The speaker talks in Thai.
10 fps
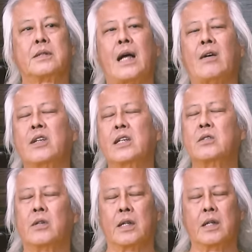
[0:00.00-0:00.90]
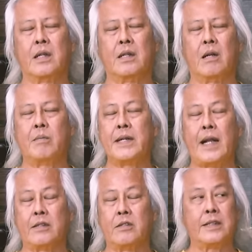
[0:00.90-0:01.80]
ซาวดีสุดแค่นี้เราไม่
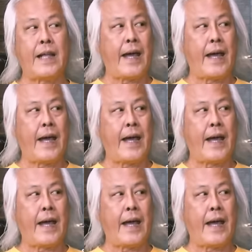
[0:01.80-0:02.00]
ดันจนแต